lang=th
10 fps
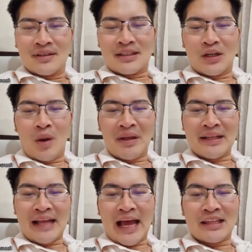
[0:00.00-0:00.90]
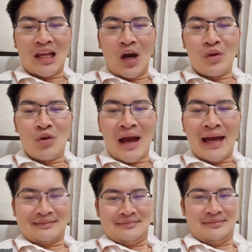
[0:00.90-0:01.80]
ถือว่าเป็นการทะเลาะวิวาท
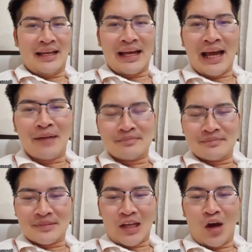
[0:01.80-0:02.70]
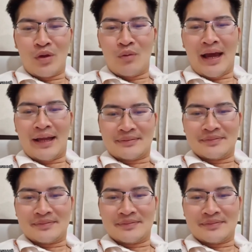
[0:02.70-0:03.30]
นะครับทะเลาะวิวาท